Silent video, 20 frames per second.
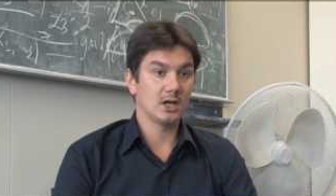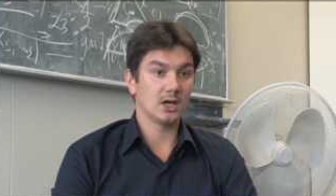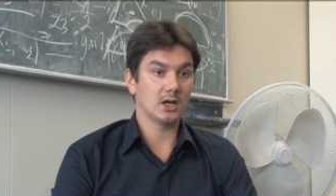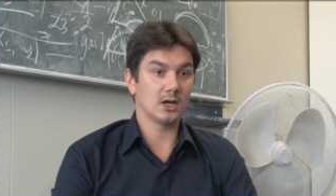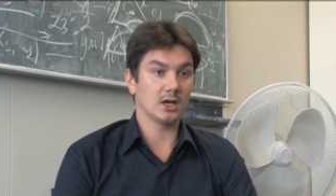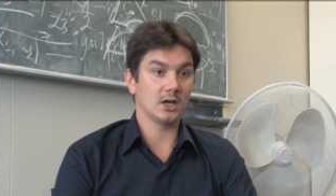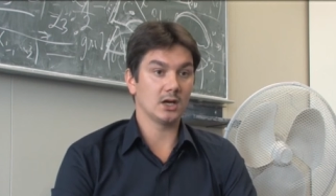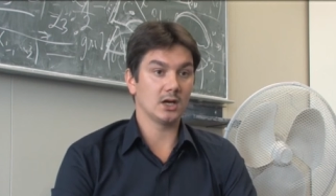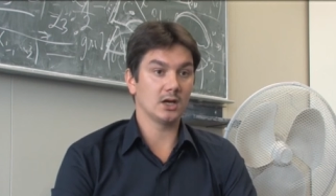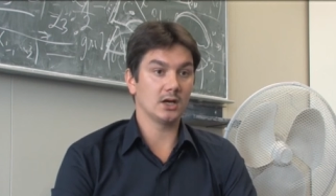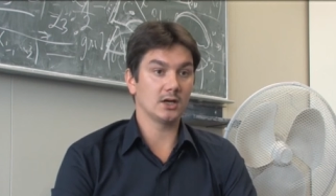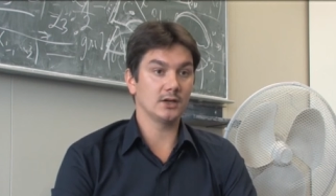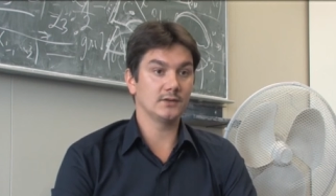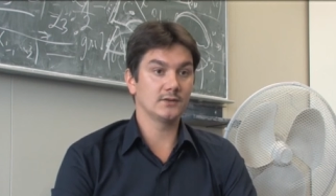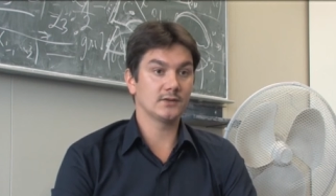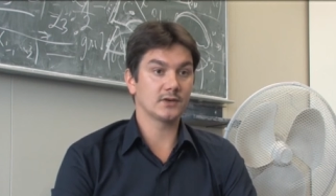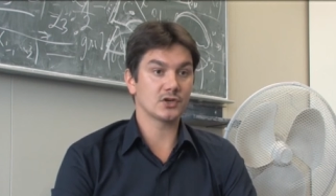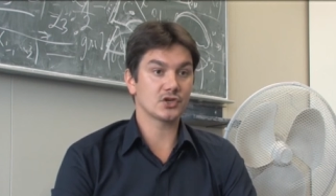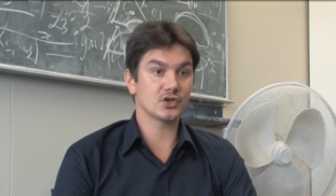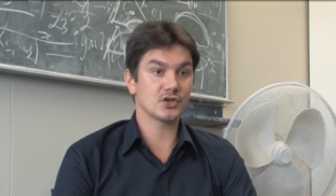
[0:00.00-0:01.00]
äh, in
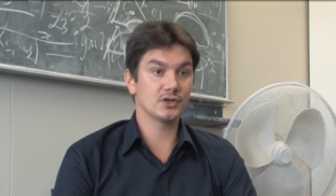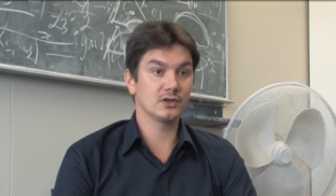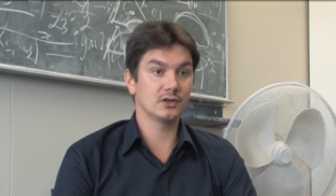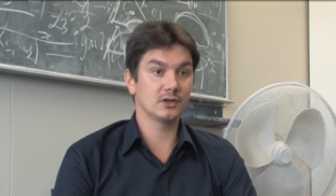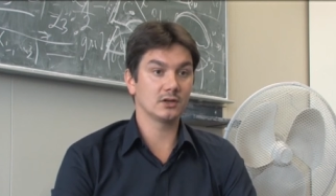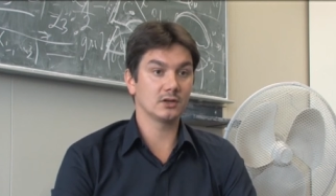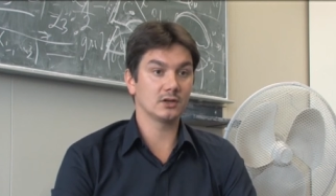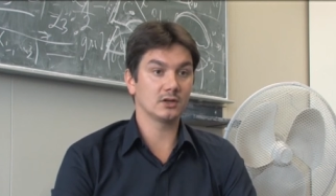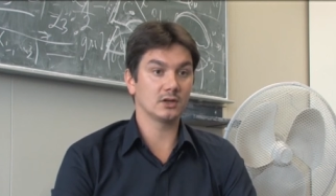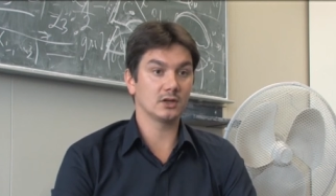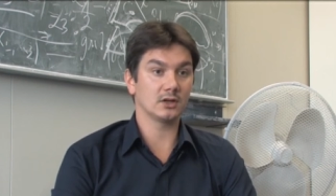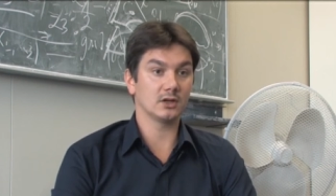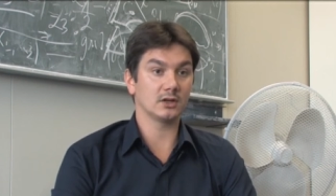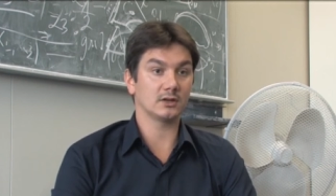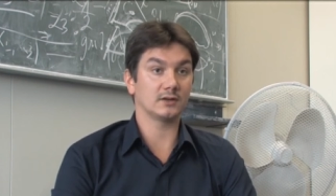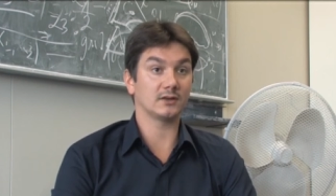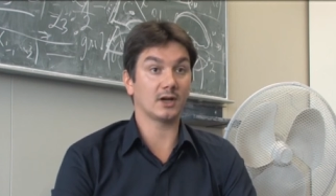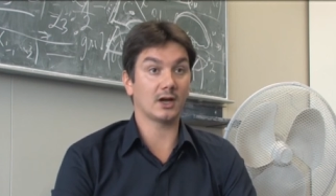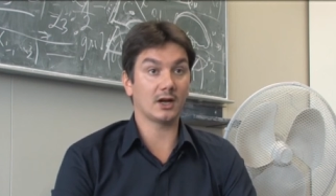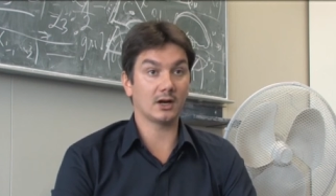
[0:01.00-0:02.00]
verschiedenen äh,
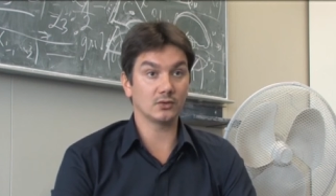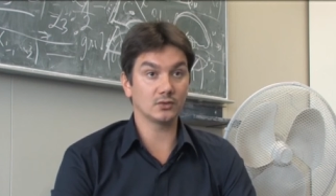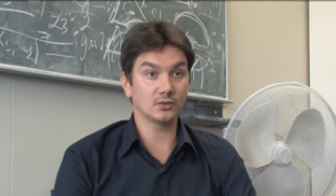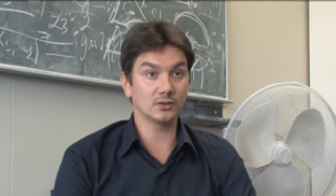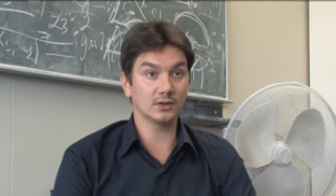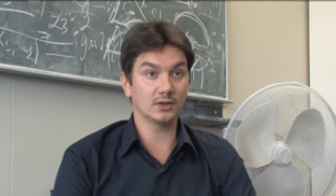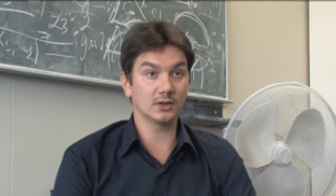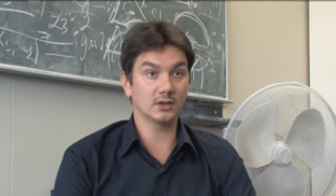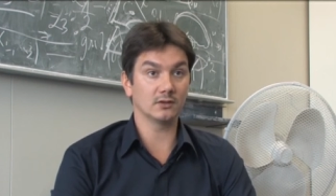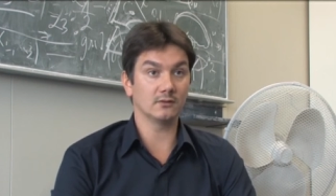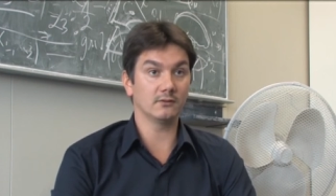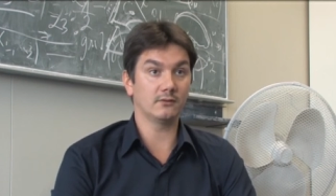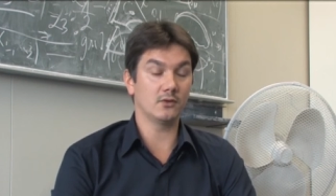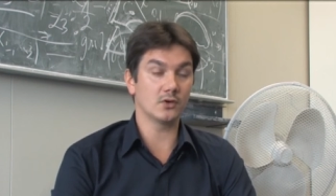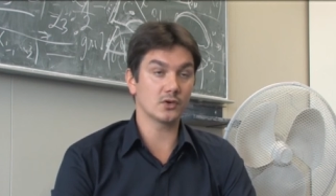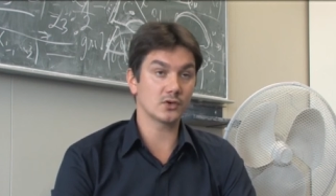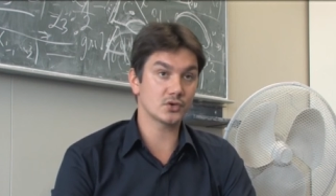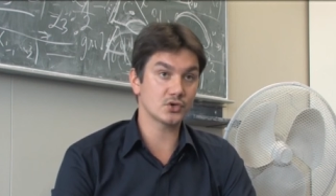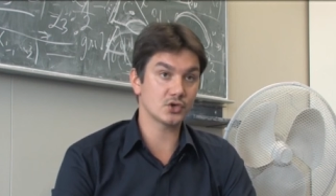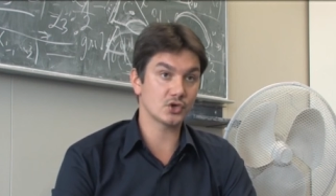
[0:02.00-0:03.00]
Tagungen,
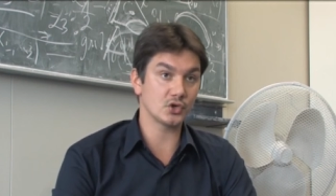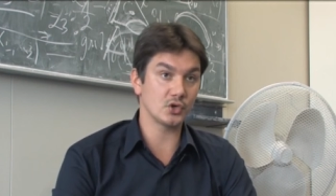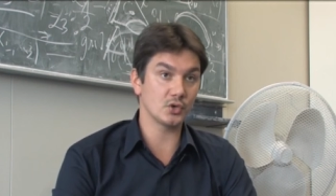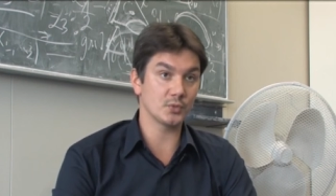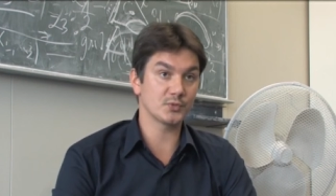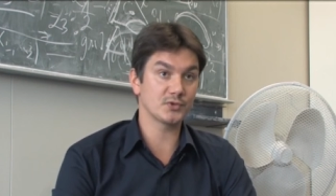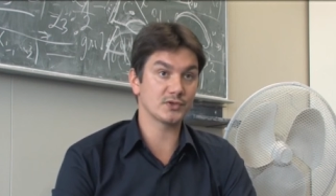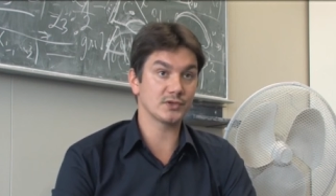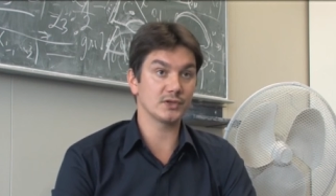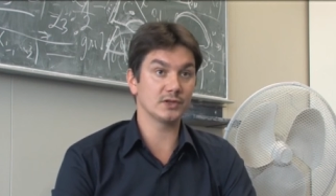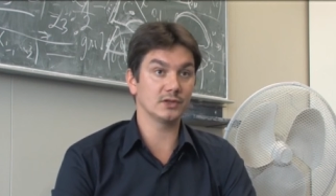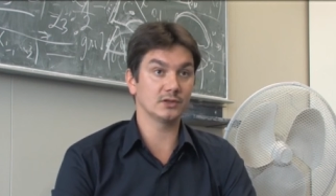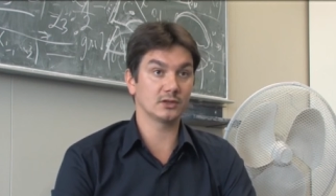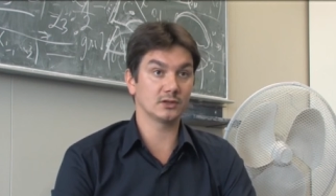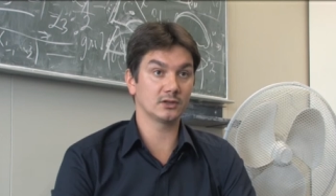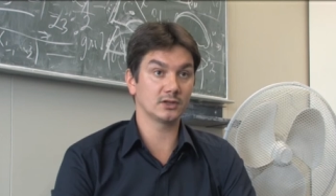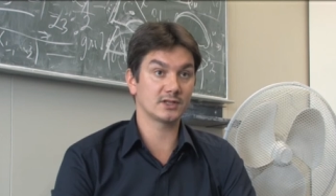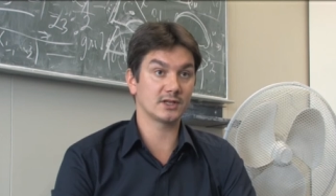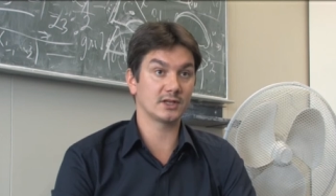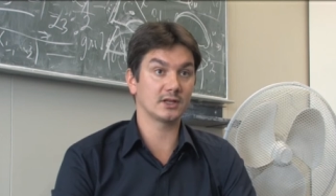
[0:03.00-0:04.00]
Workshops,
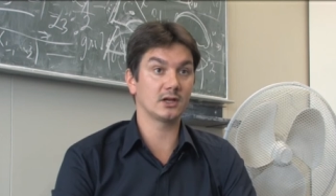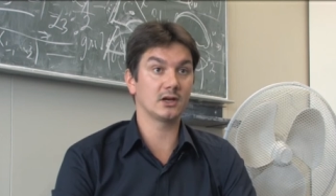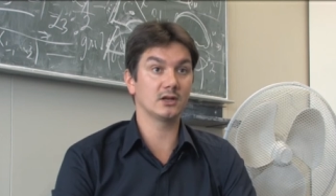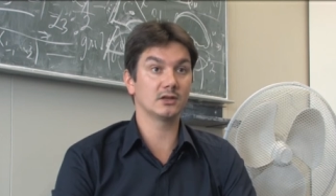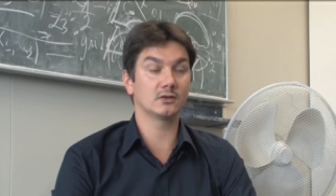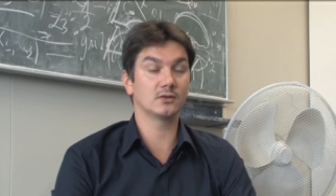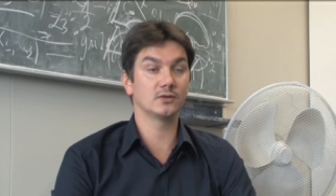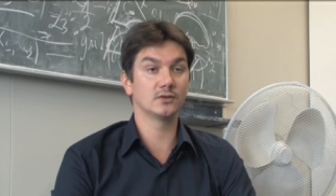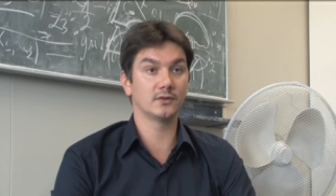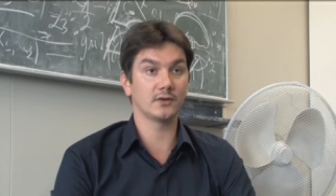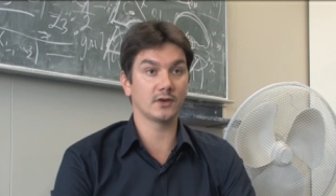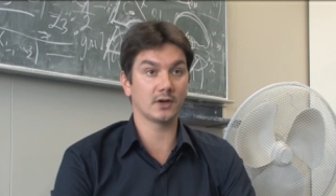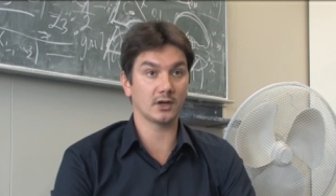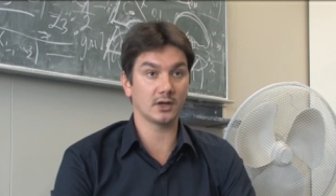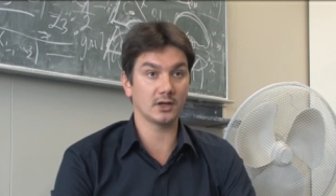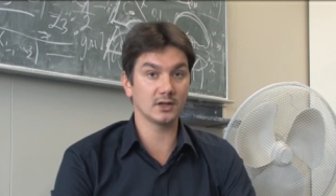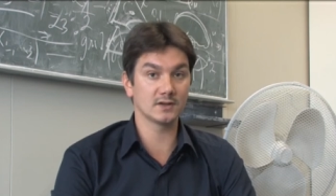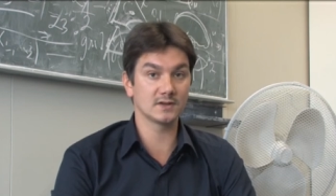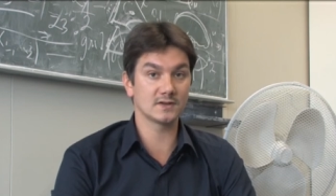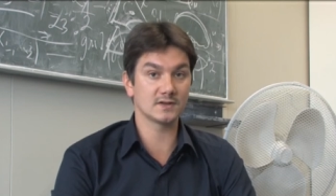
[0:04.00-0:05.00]
internationalen
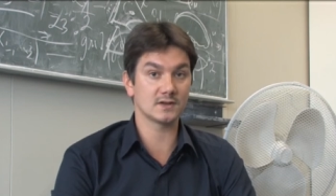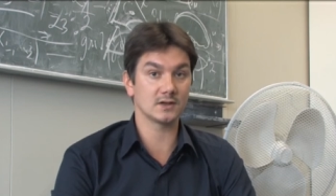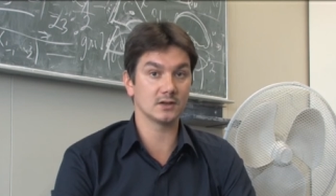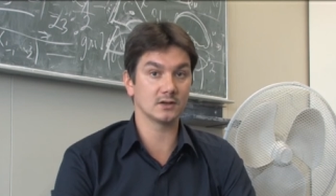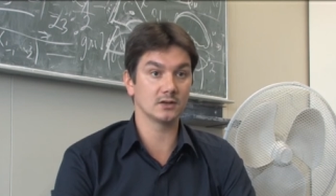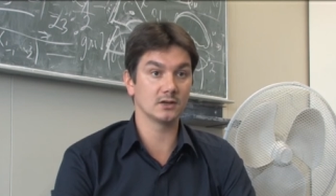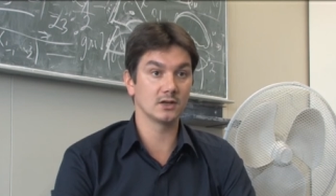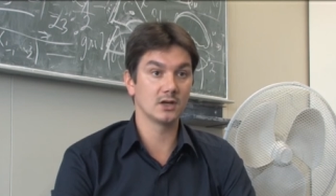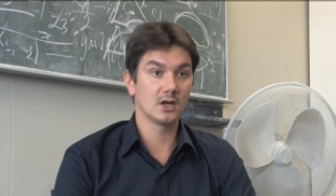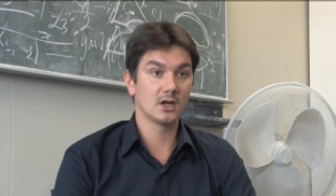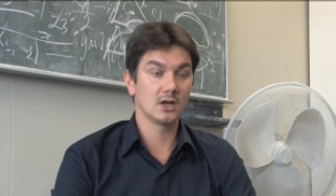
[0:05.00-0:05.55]
Konferenzen,